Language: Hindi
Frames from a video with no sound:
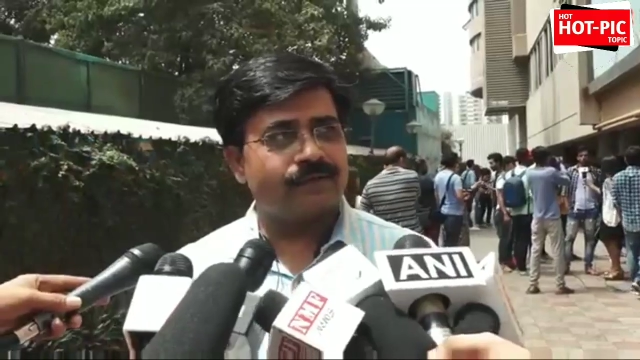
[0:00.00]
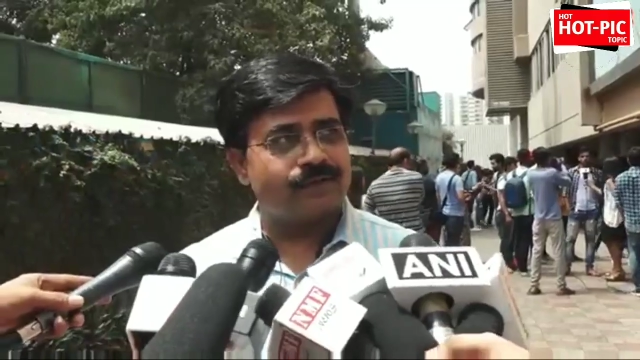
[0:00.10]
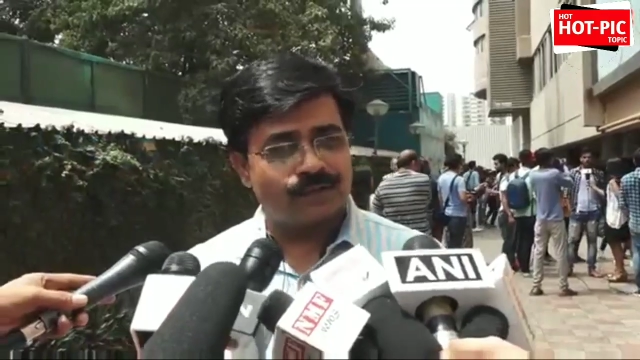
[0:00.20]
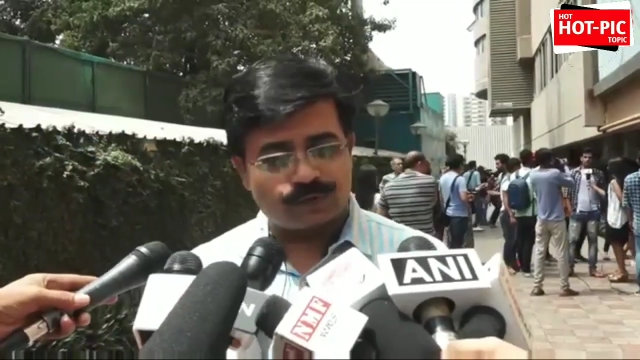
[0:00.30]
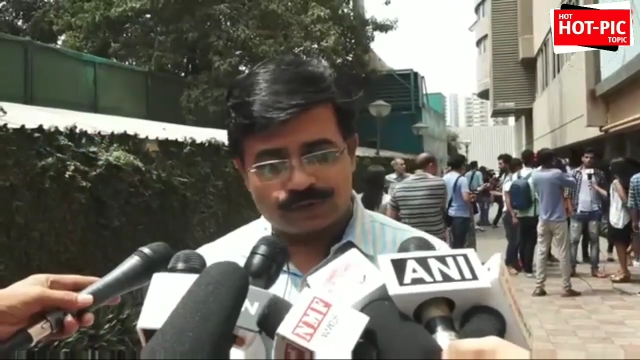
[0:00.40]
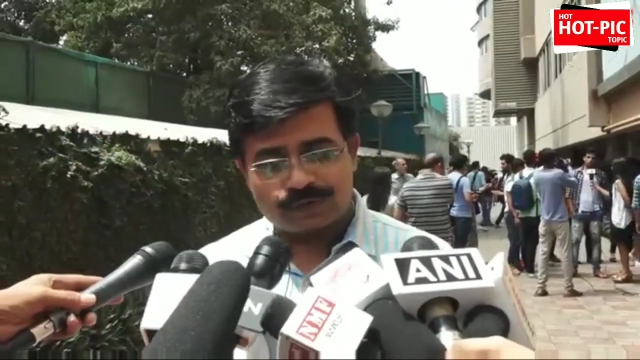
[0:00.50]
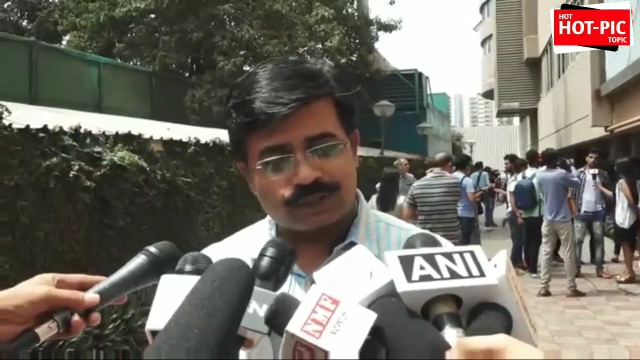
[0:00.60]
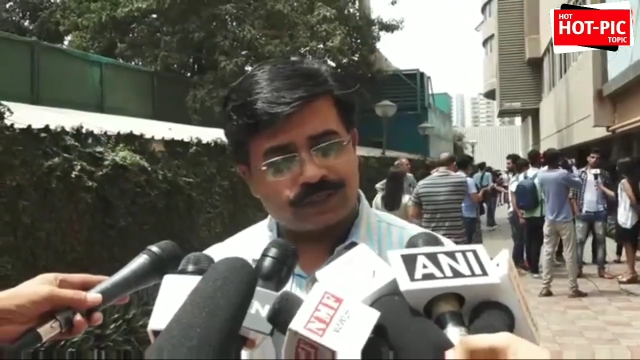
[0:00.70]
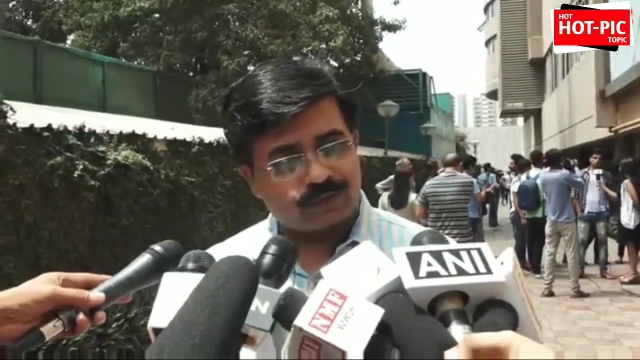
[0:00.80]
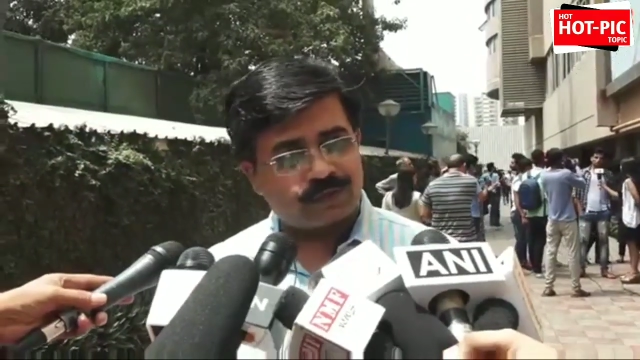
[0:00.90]
जो
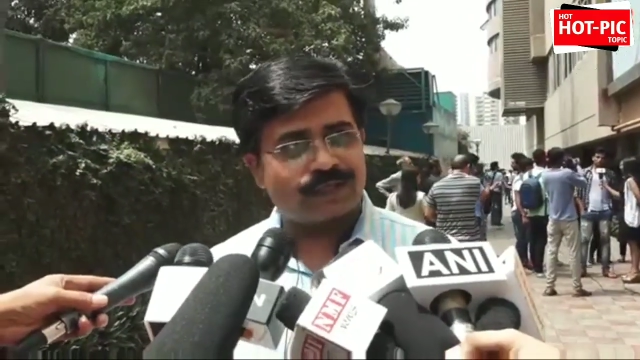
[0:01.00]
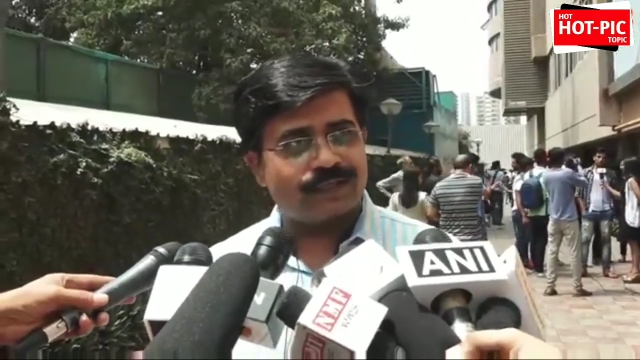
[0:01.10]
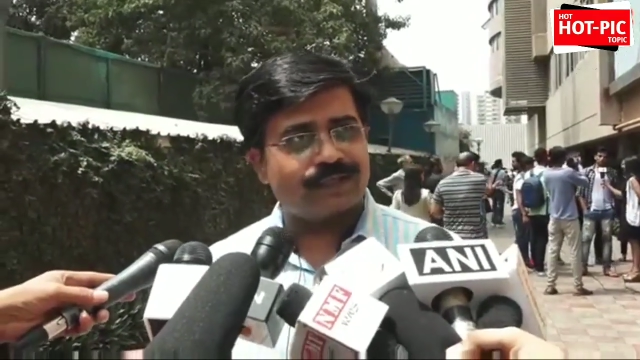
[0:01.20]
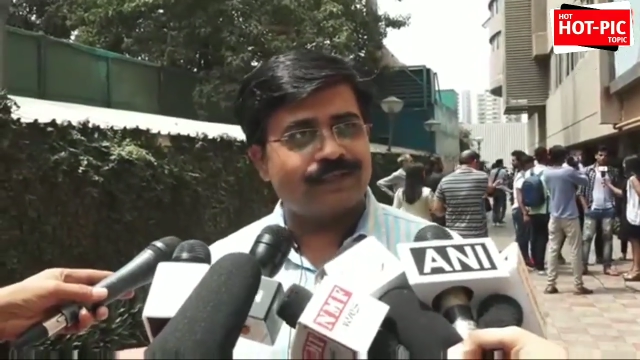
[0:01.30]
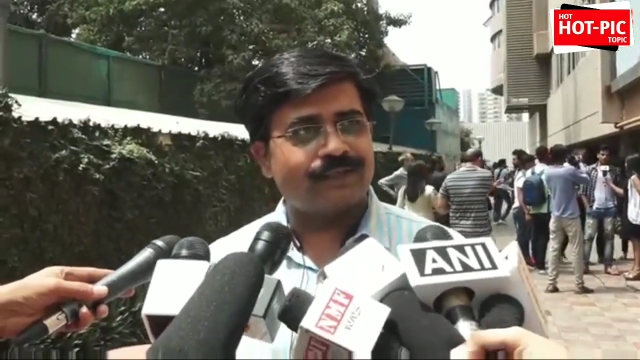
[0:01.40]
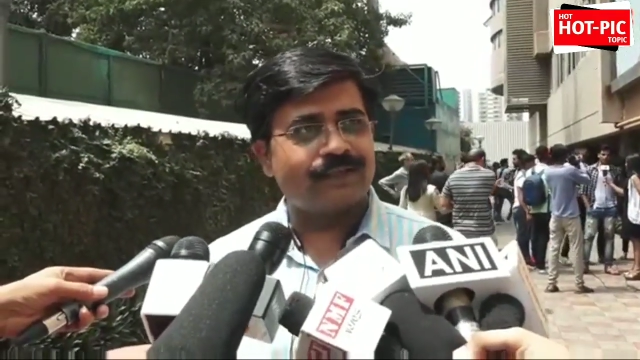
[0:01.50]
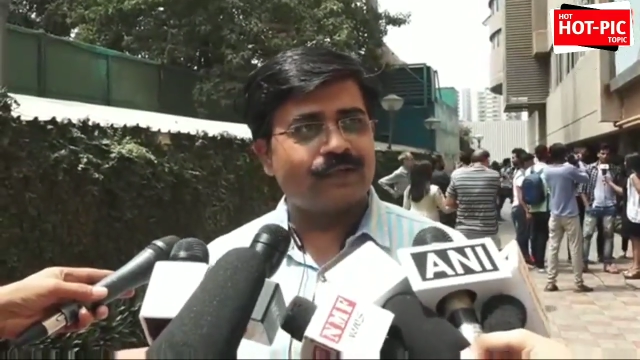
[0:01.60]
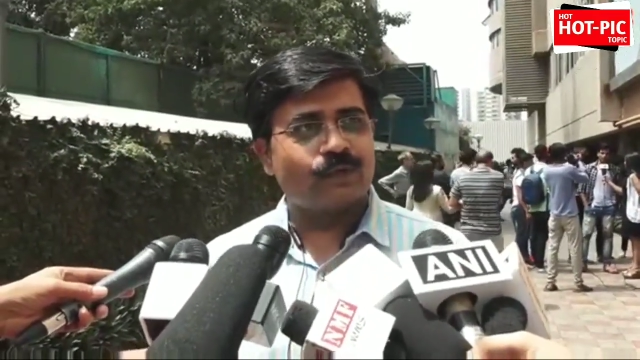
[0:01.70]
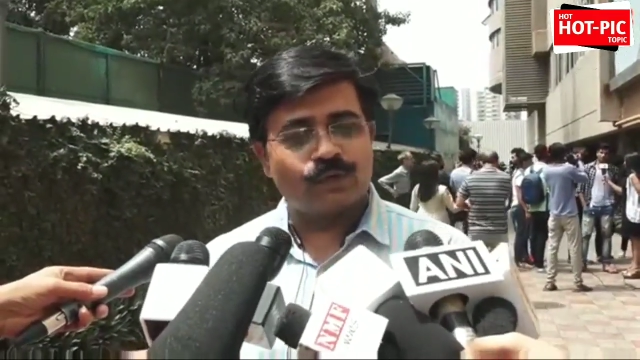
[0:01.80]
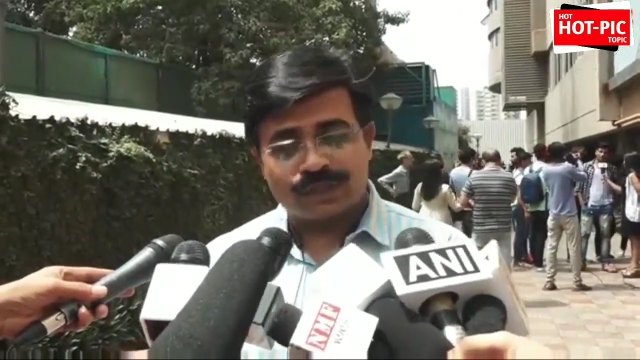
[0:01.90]
हीरो है नहीं
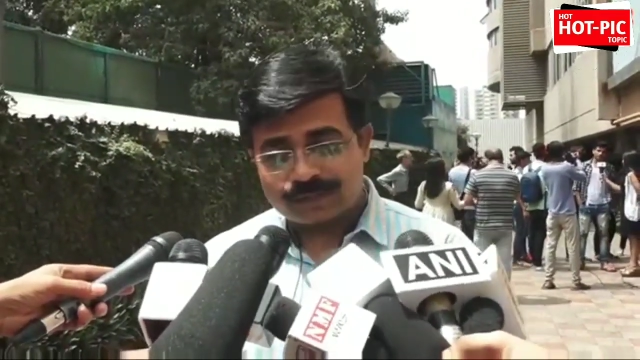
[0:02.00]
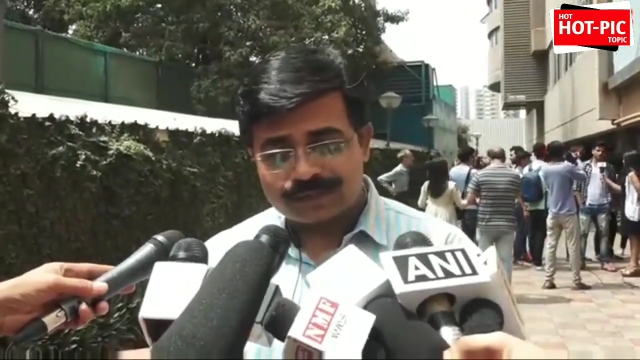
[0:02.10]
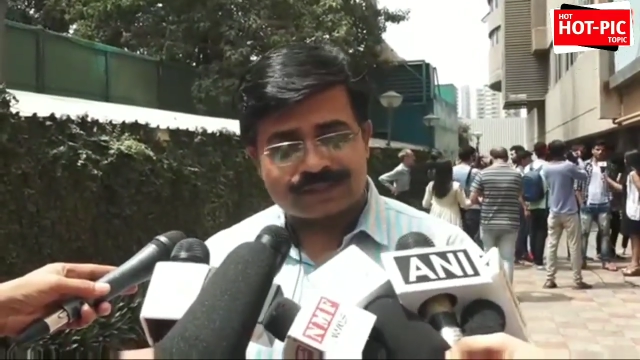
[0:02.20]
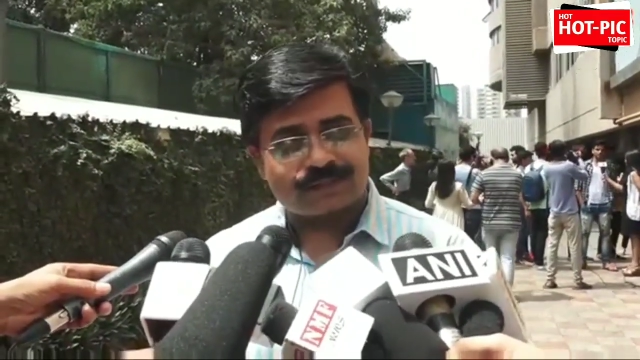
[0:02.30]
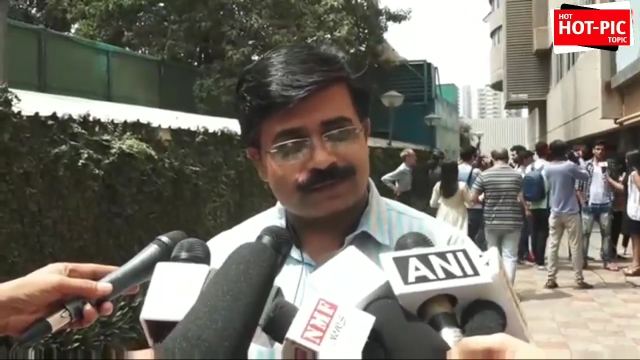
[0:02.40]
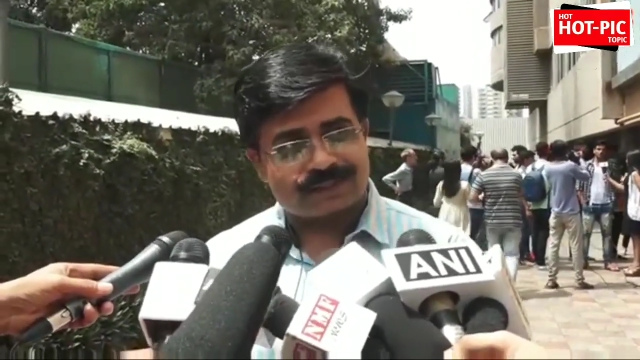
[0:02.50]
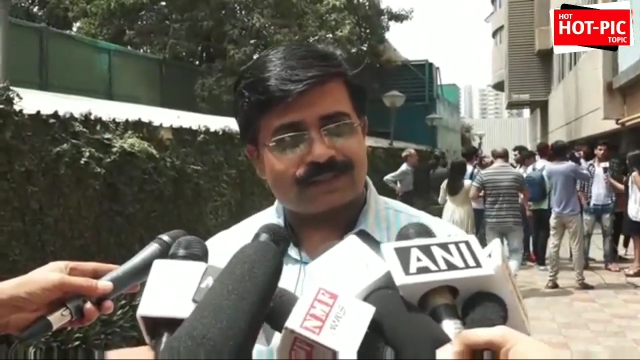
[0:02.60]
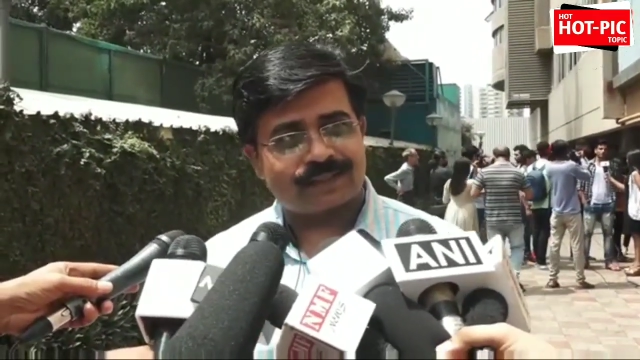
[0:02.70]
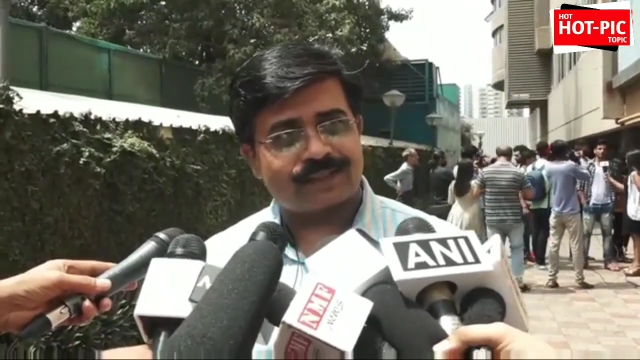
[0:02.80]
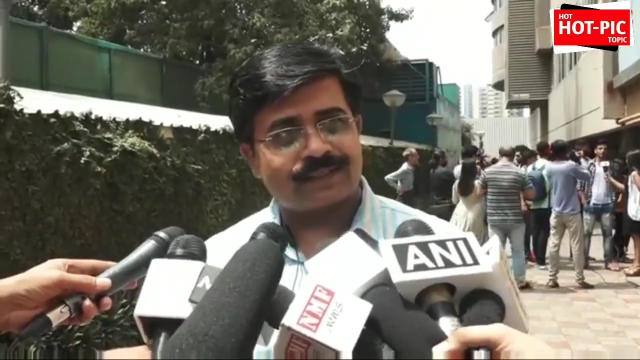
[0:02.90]
उनकी वजह से पिक्चर
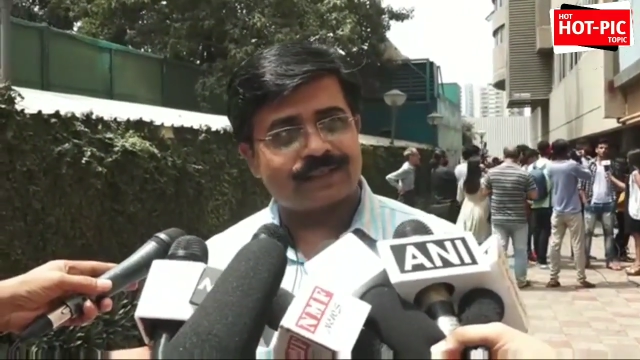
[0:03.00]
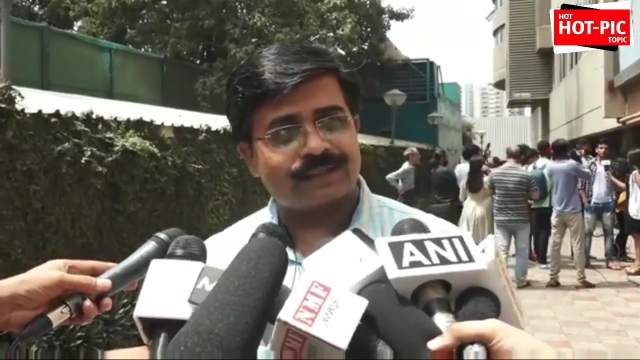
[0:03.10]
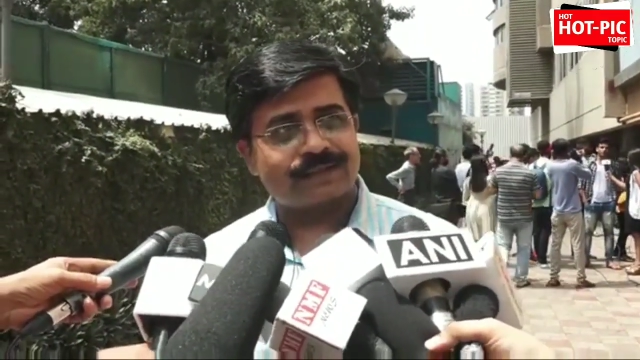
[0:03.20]
देखी गई